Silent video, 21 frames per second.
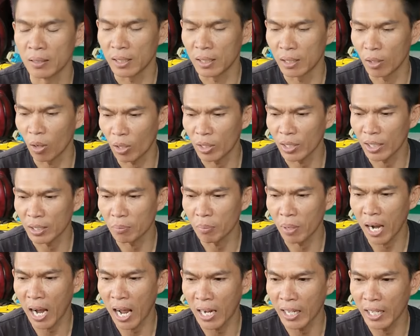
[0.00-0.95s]
jadi oli
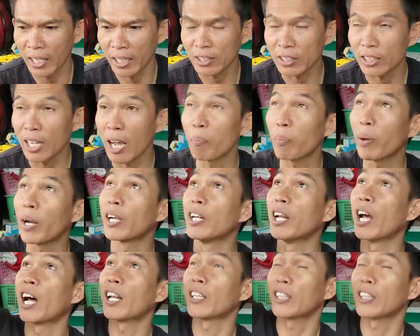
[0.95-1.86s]
tadi mengalir sampai di